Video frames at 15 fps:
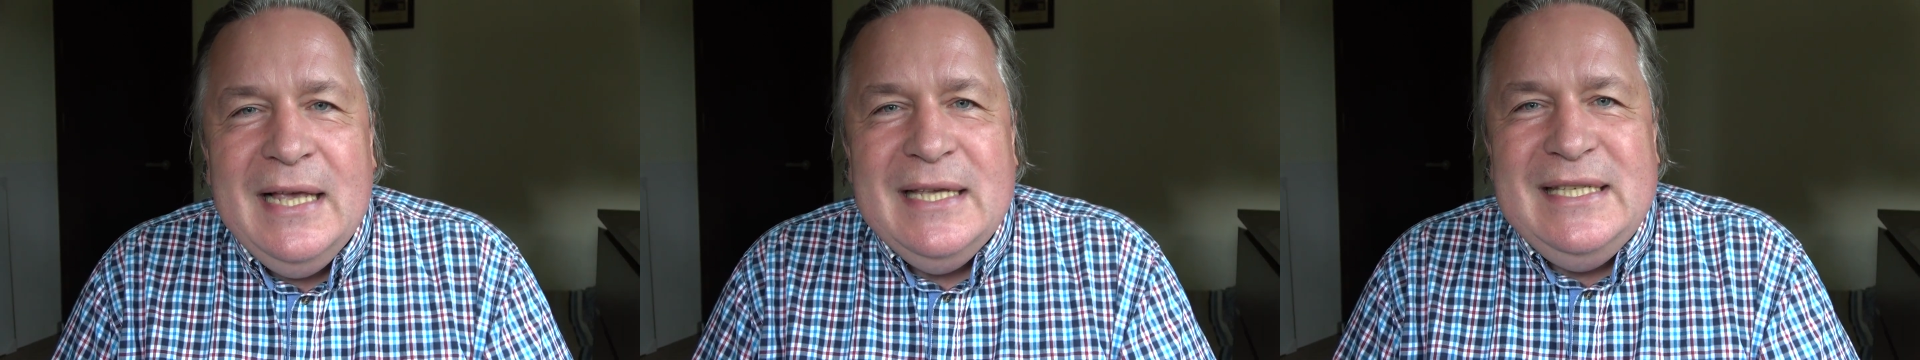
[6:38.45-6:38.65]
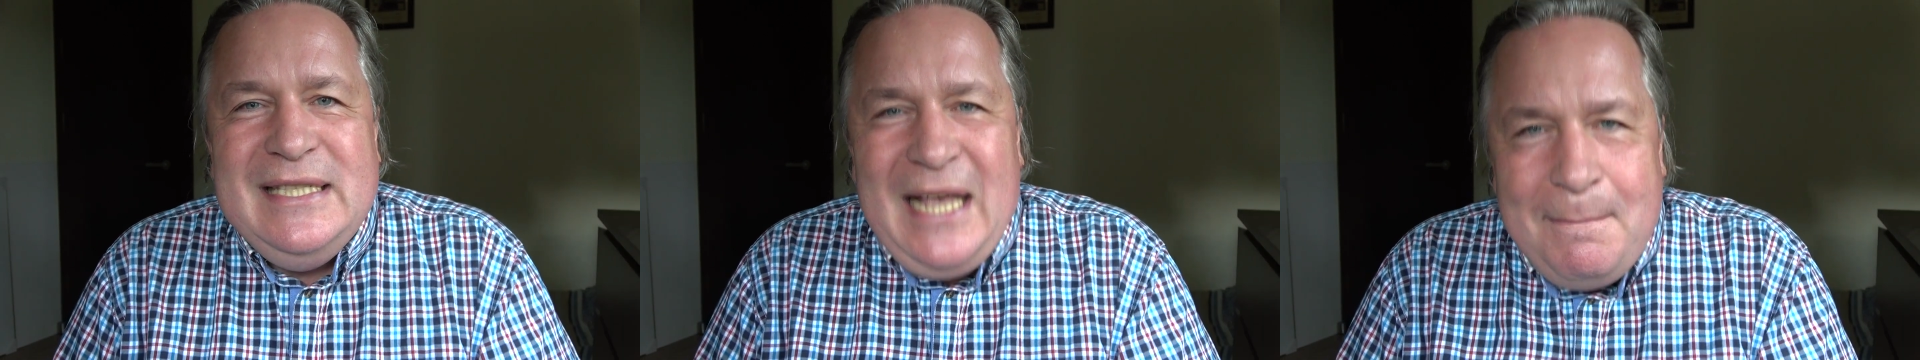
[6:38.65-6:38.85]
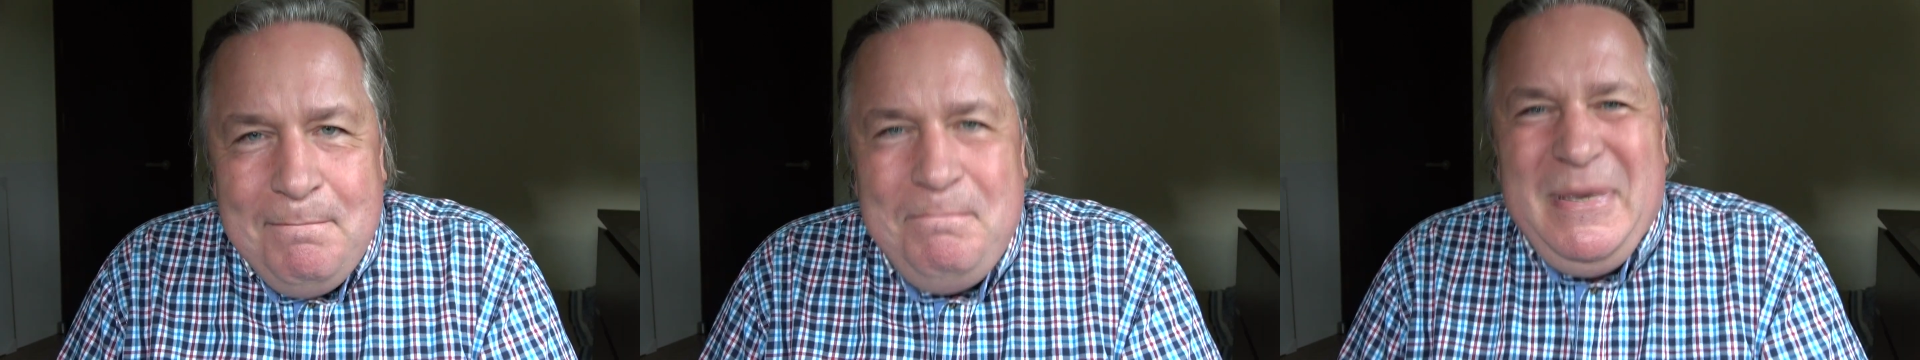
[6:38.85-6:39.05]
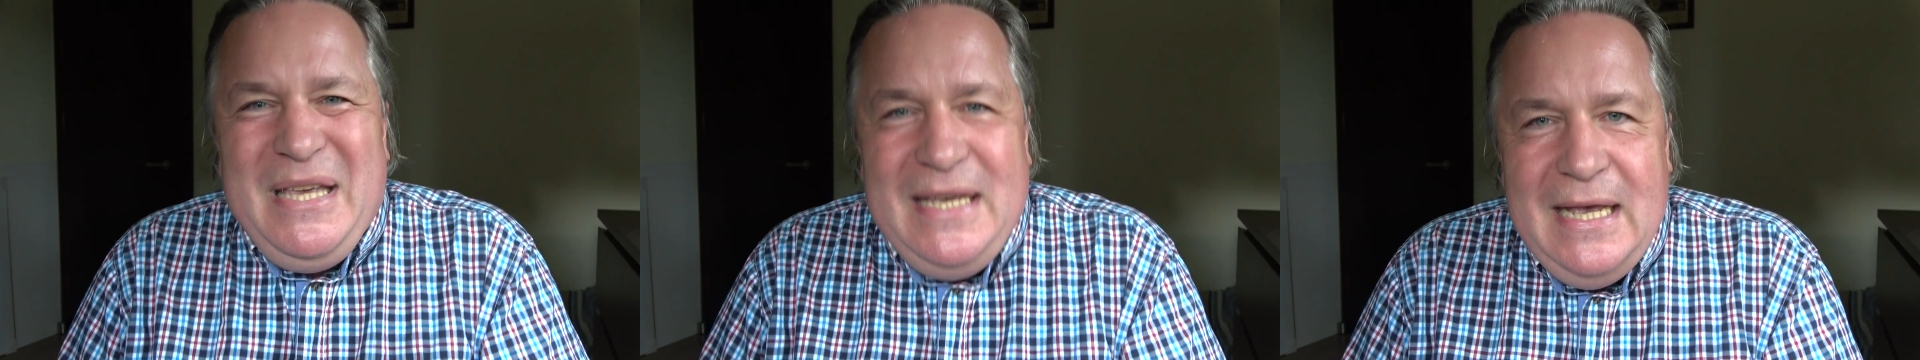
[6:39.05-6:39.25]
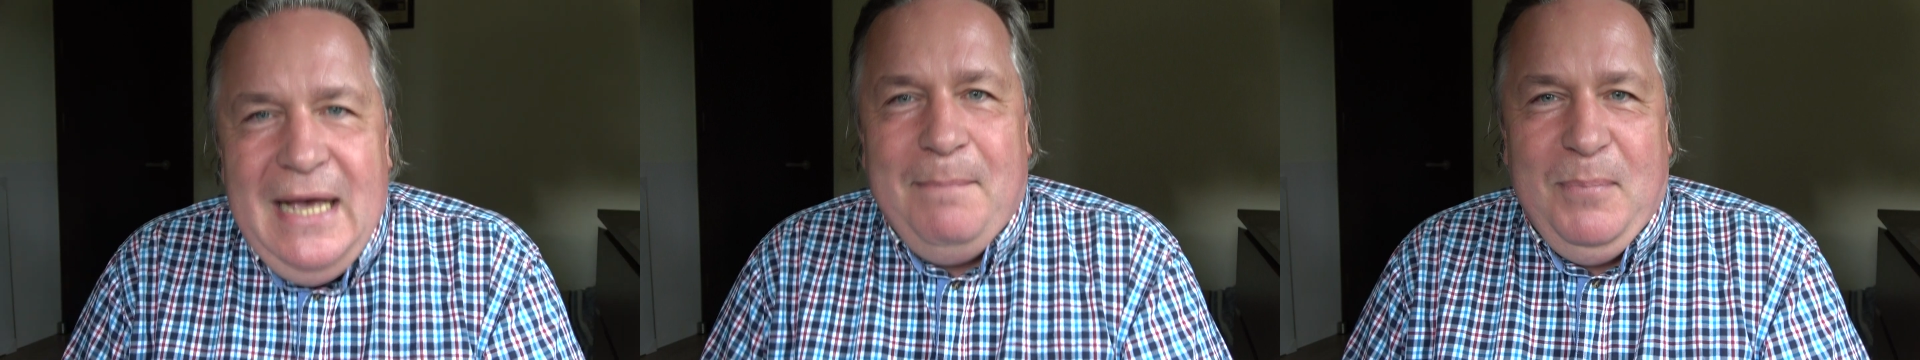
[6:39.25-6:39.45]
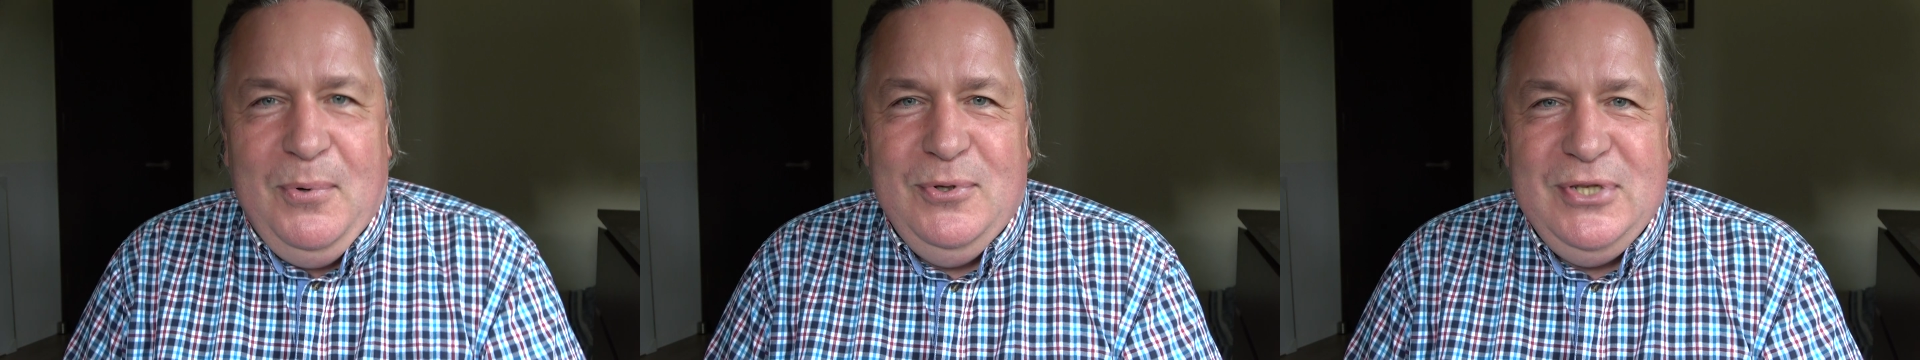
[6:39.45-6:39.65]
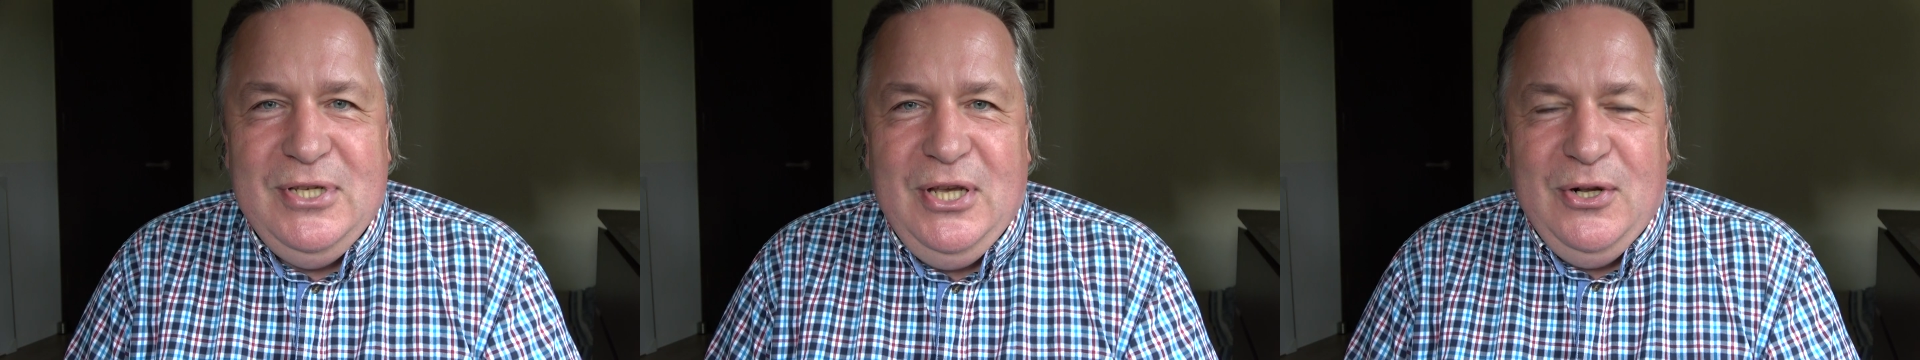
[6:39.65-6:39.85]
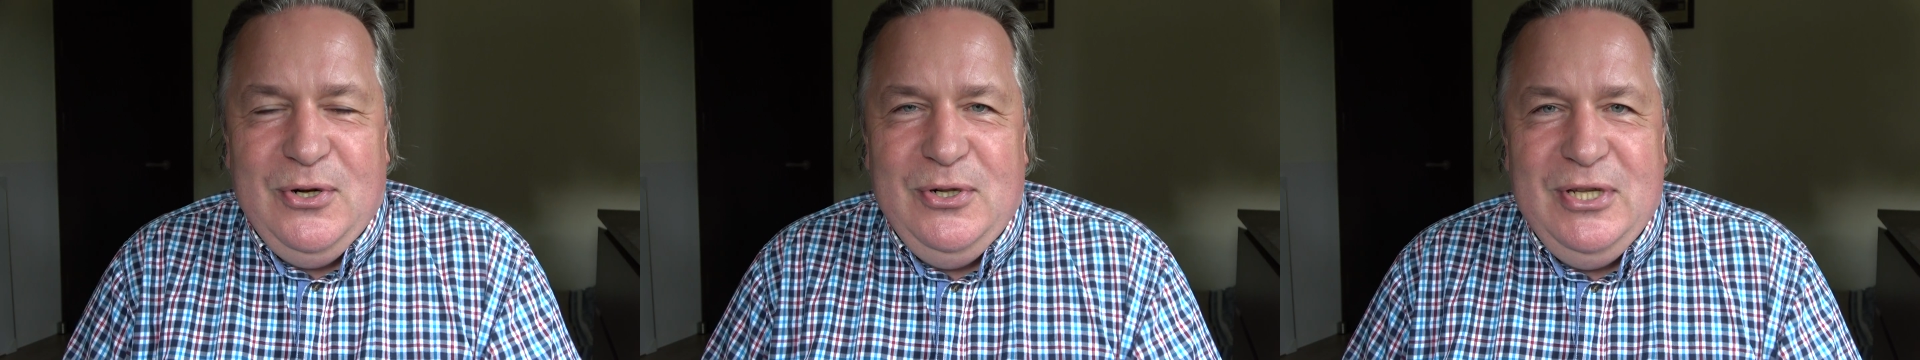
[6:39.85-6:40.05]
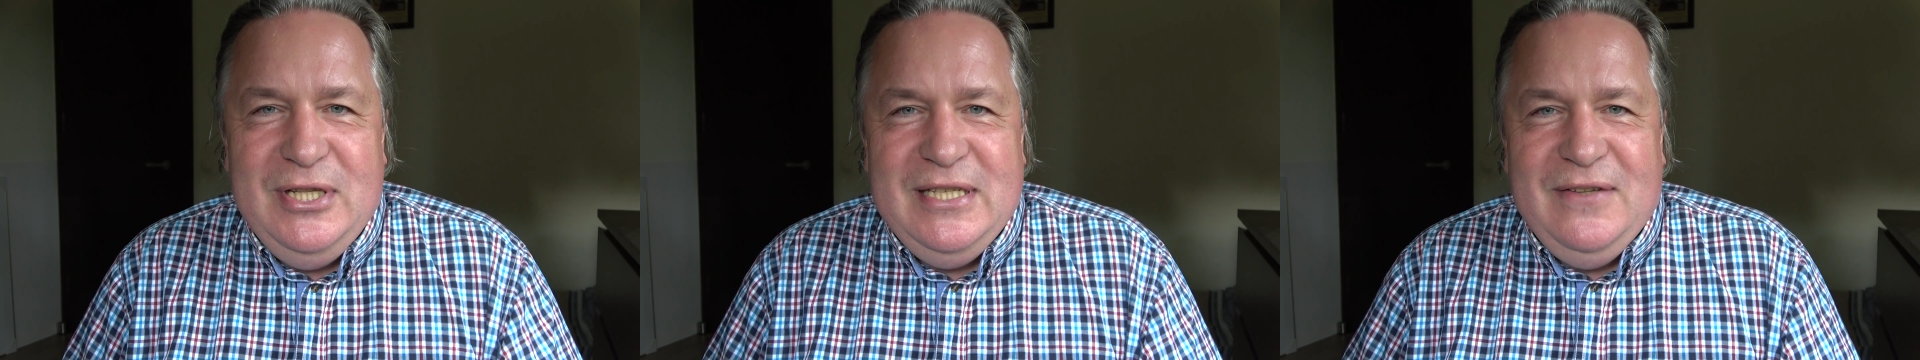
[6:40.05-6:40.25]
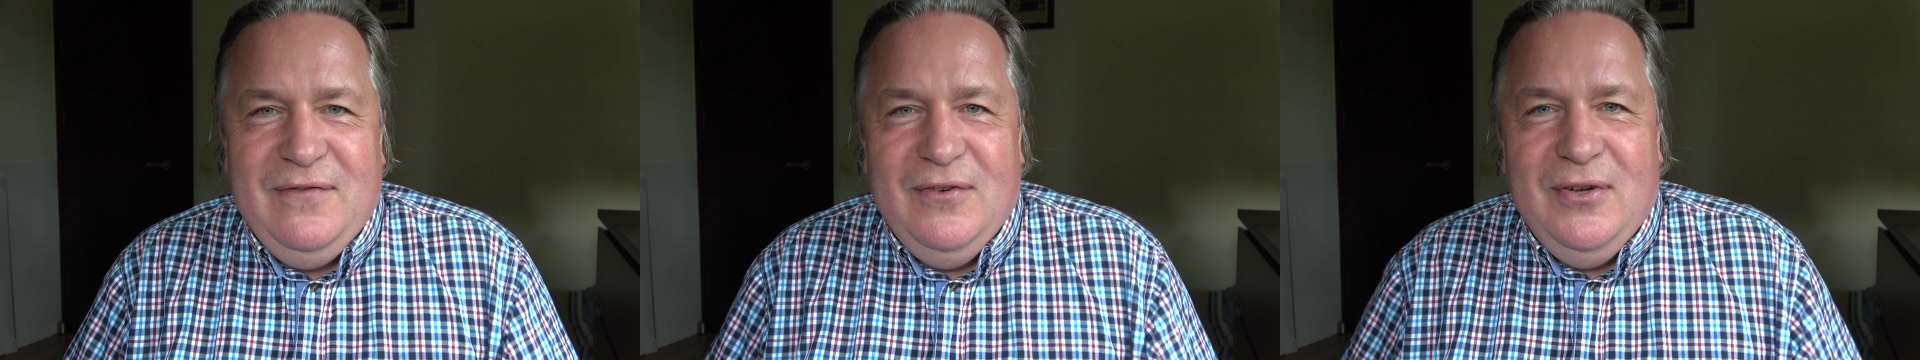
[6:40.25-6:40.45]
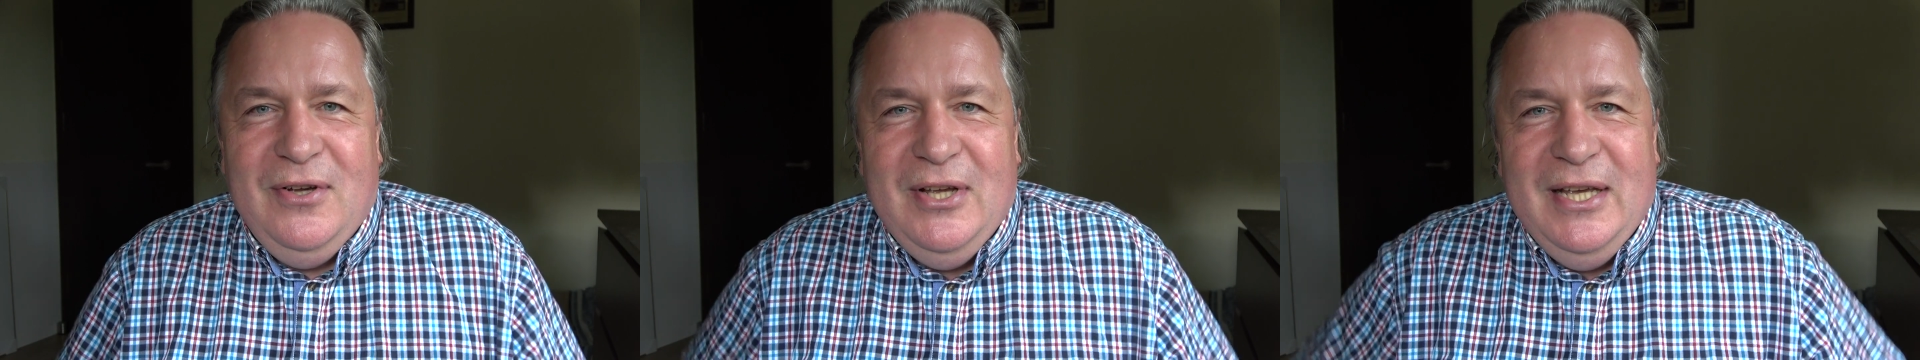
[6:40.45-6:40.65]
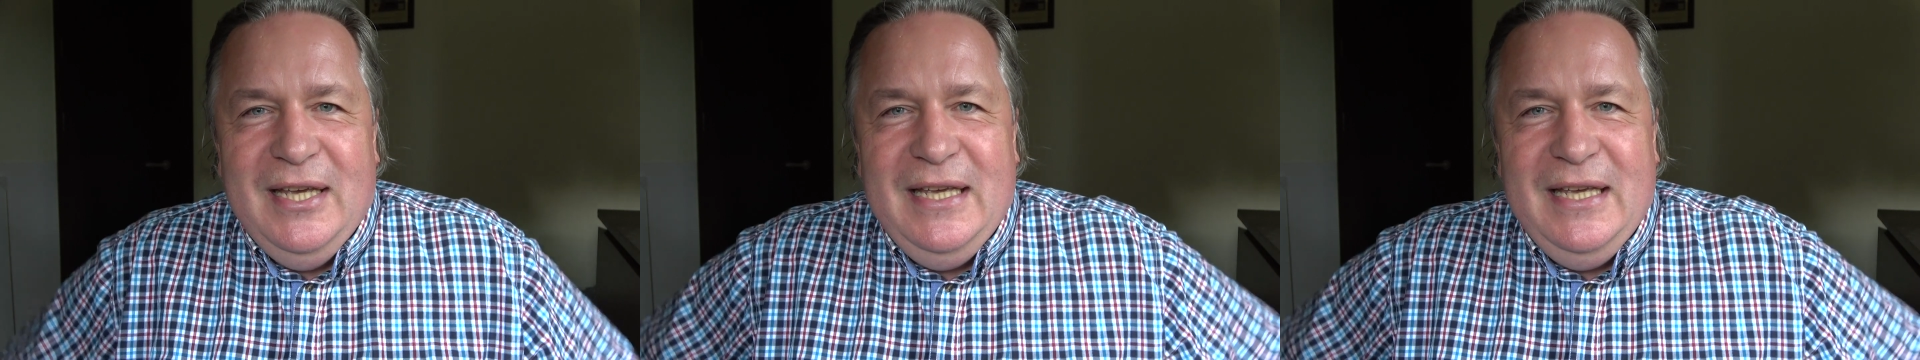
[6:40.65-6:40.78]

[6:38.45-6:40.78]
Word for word: zabija polskie rolnictwo